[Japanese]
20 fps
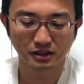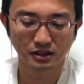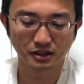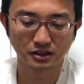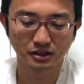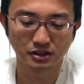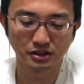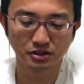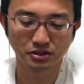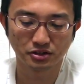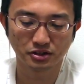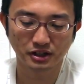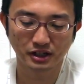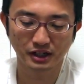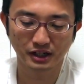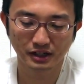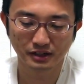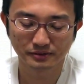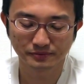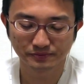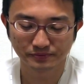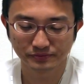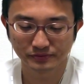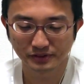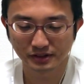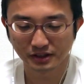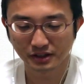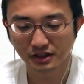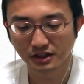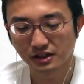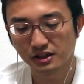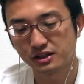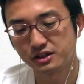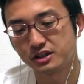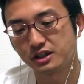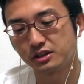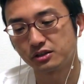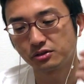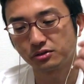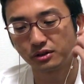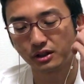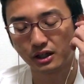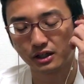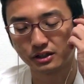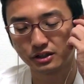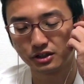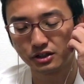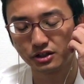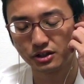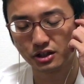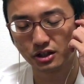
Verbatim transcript: 丁寧にいくか。飛車取って8二